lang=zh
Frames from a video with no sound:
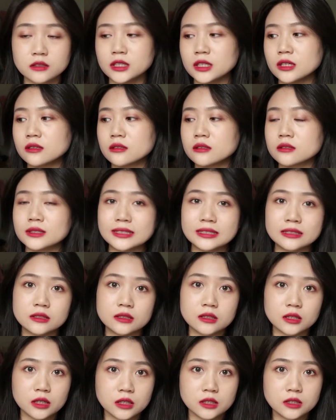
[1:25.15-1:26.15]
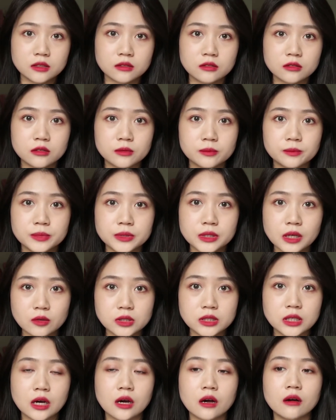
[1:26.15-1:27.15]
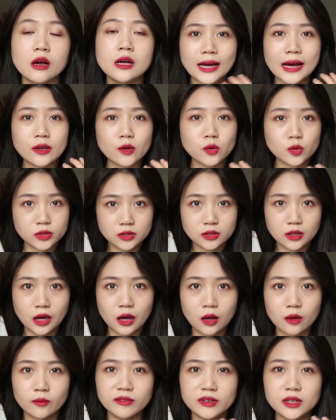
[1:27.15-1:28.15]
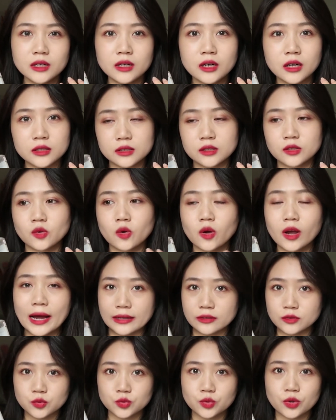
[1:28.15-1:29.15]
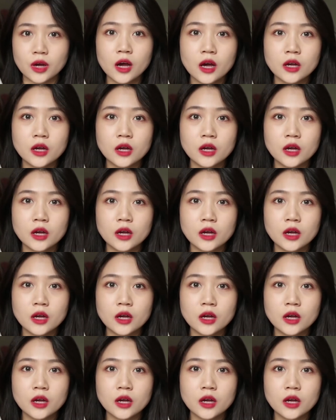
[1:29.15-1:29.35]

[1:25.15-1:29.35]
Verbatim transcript: 这个的清洁力真的比较强，它又是很温和的那种感觉。